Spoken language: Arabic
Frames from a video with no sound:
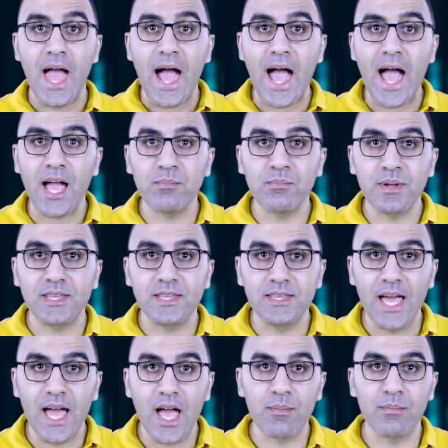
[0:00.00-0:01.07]
حجم
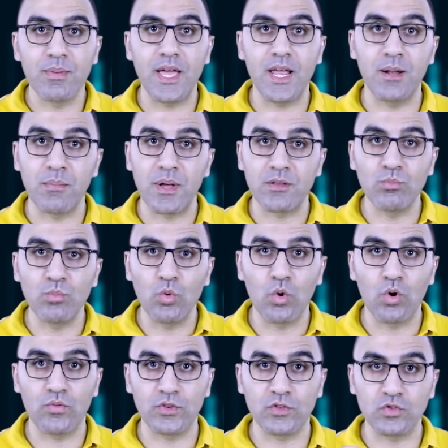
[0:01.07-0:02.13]
الذهب
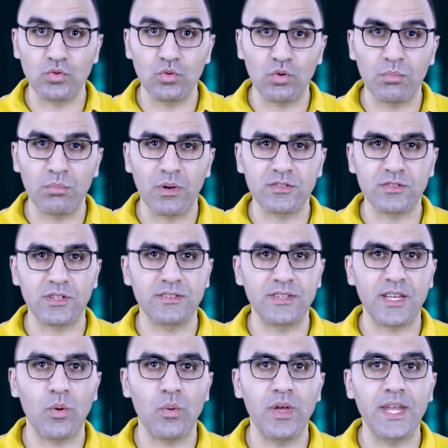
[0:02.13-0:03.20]
المدموخ في السوق المصري
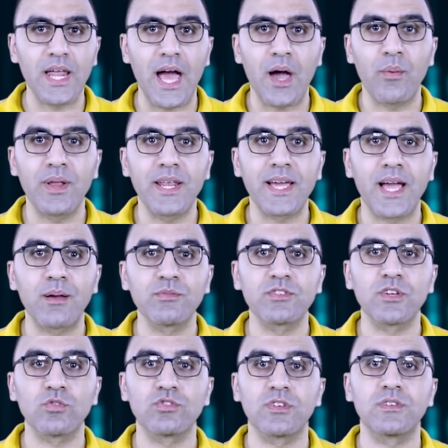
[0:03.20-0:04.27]
سنويا حوالي
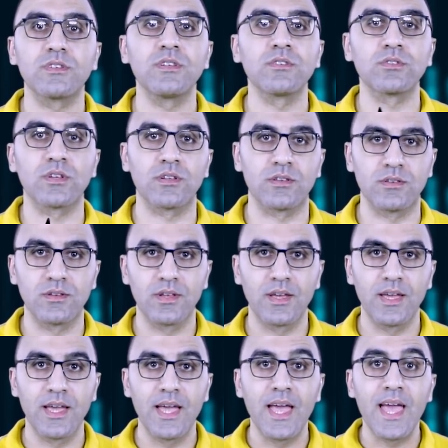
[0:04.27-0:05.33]
65 طن
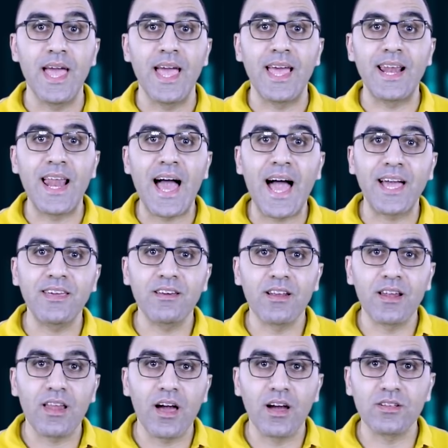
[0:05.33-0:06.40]

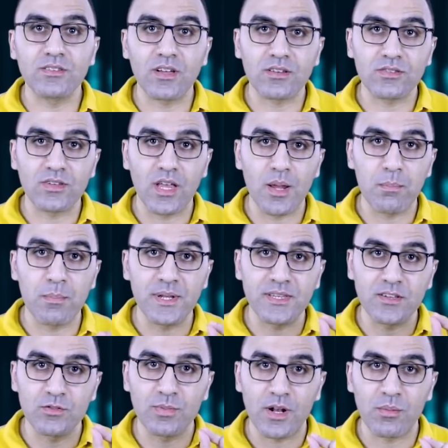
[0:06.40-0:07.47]
الأعيرة الأكثر طلب
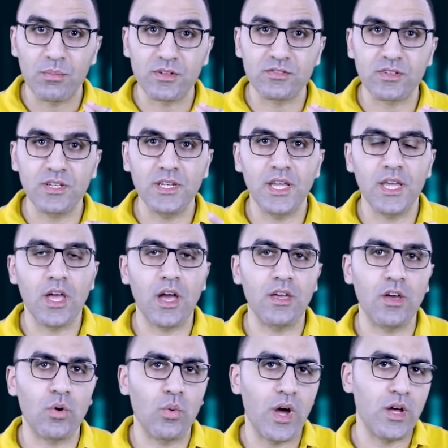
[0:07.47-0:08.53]
بالنسبة للمصريين هي
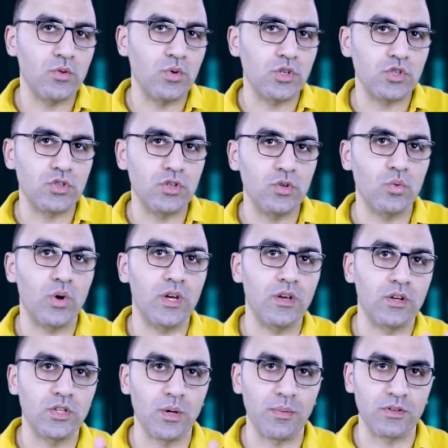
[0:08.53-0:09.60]
عيار 21
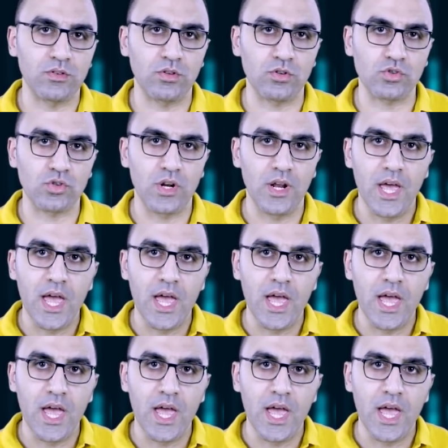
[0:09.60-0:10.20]
وعيار 18